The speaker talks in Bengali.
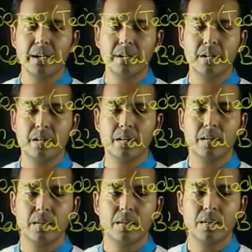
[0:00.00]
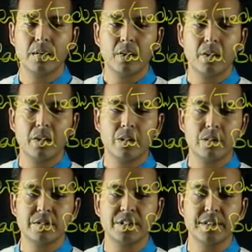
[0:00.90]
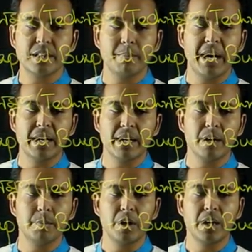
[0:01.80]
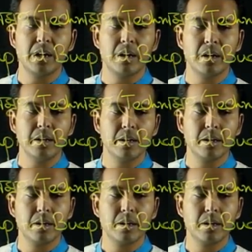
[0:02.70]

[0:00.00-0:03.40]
আর যেটাকে বাংলায় বলা হয়